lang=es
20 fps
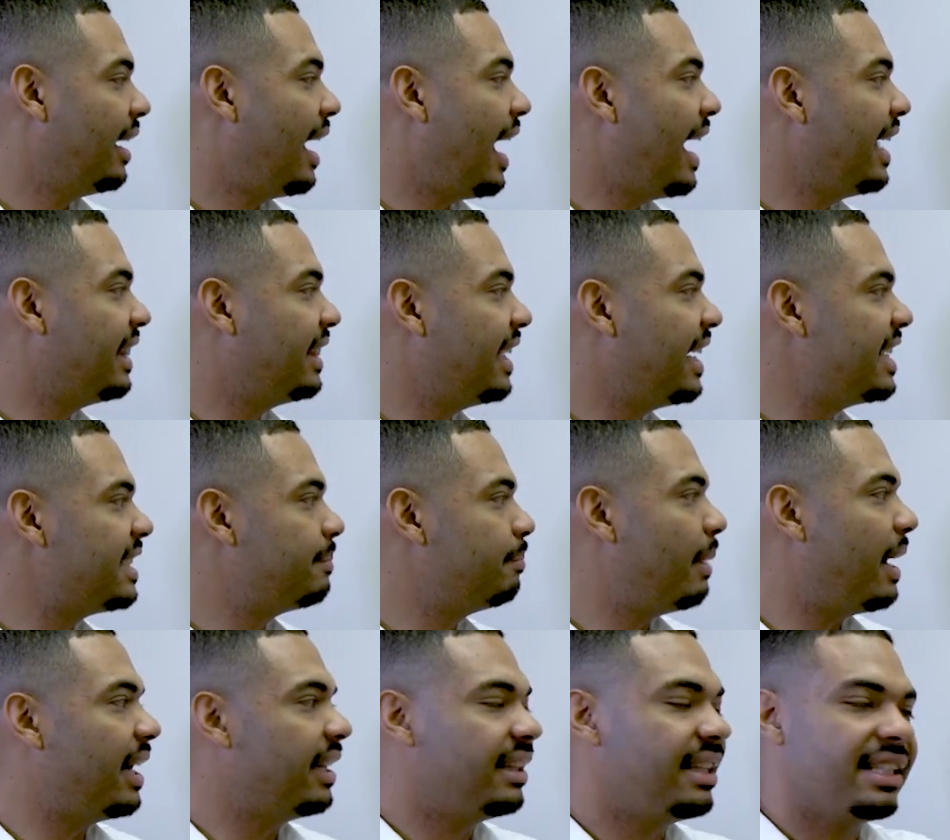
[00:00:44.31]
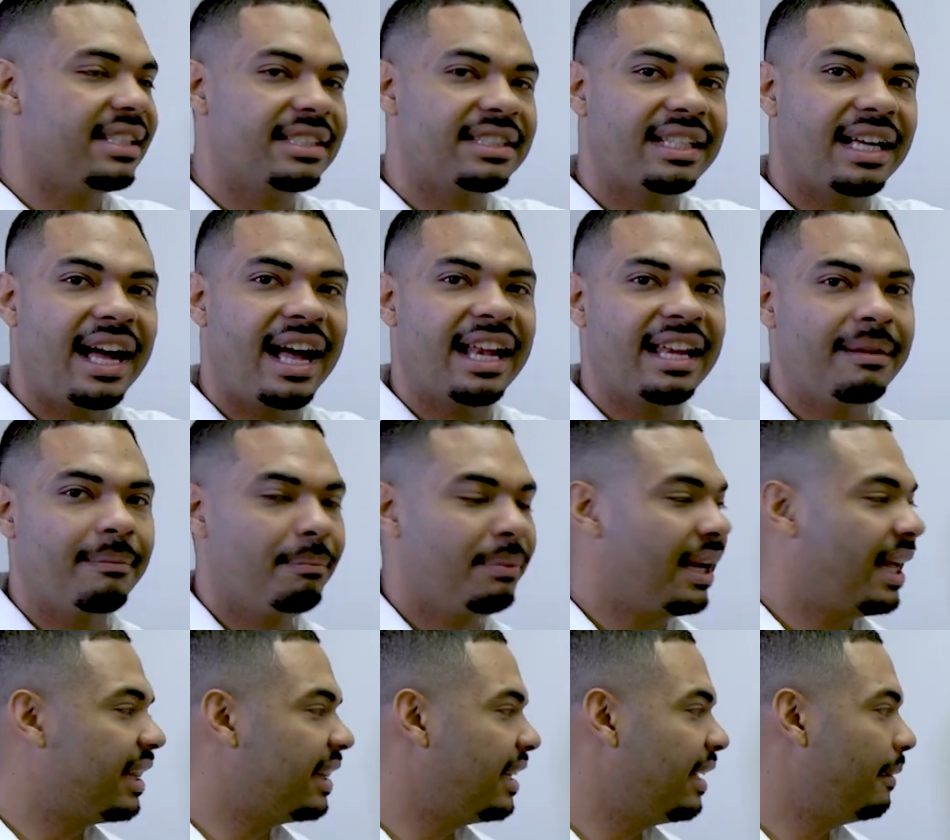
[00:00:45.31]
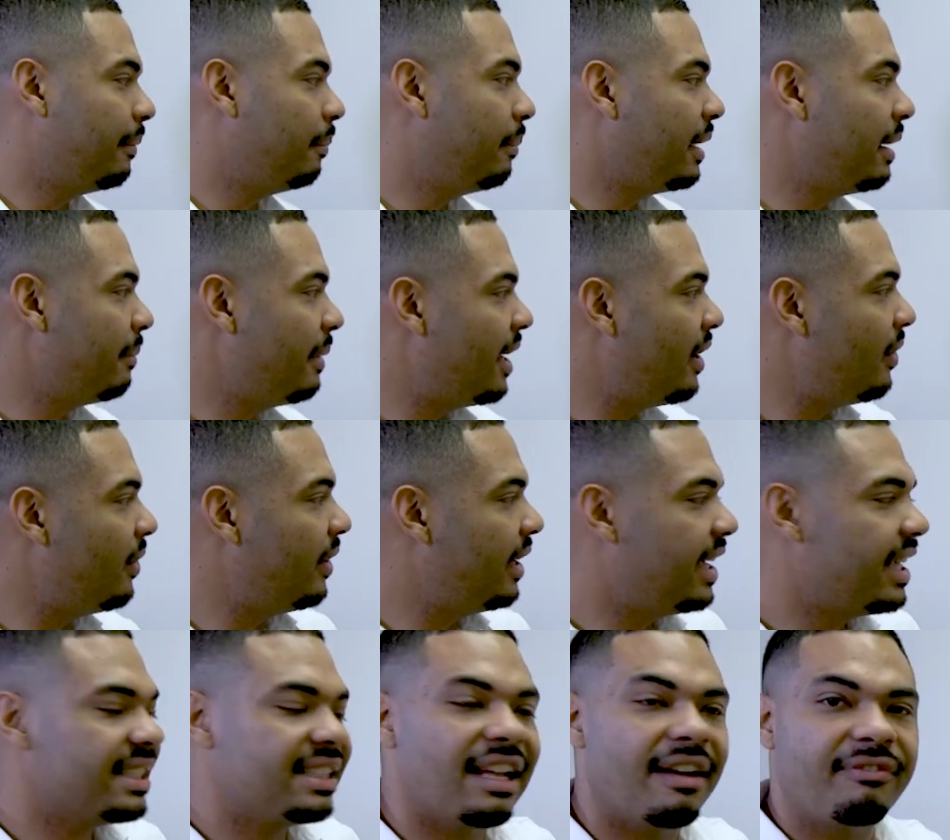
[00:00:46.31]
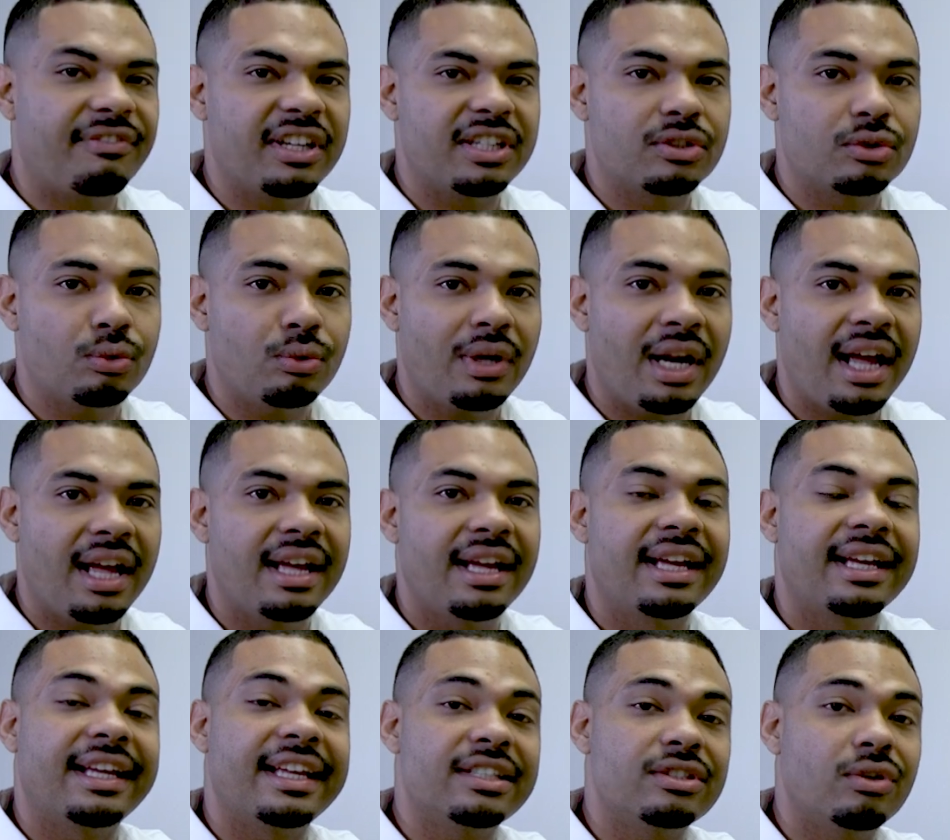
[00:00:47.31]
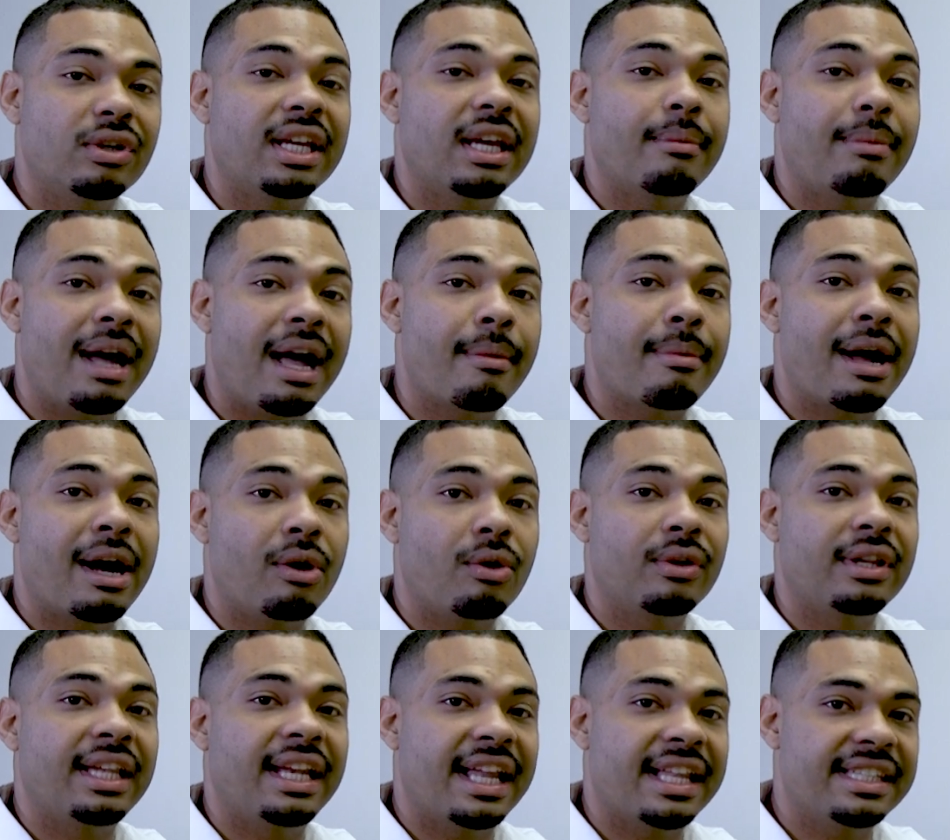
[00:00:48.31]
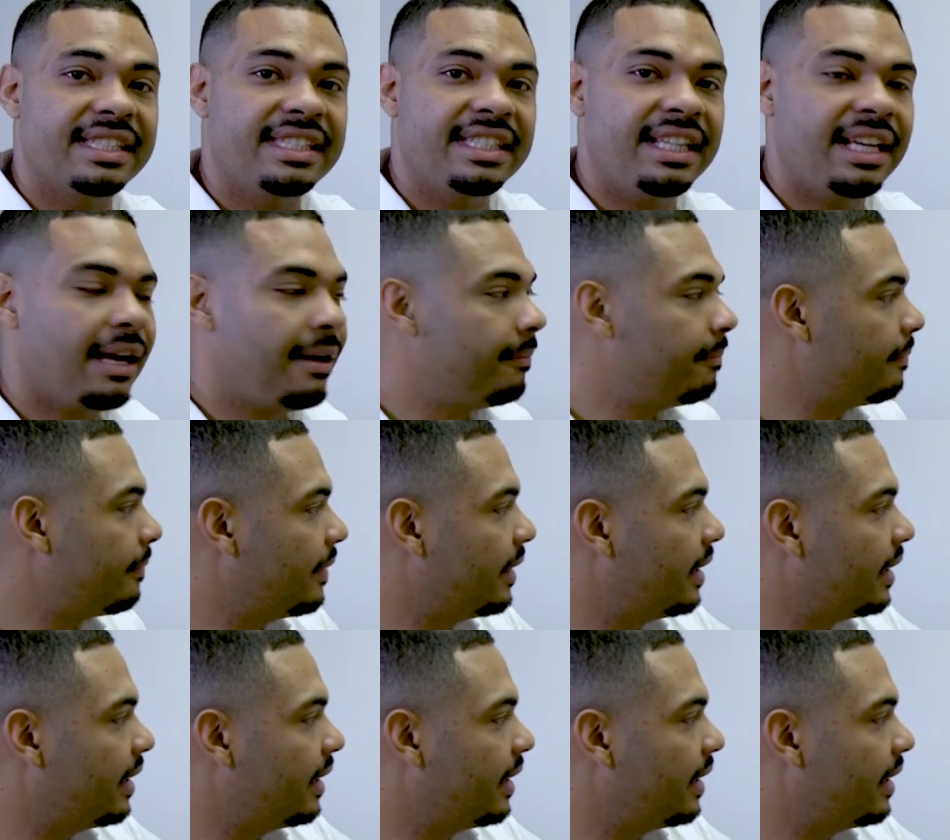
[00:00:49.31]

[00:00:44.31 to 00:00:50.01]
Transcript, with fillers: Hay tres partes al implante. Primero es la fixtura, que es lo que va abajo de la encía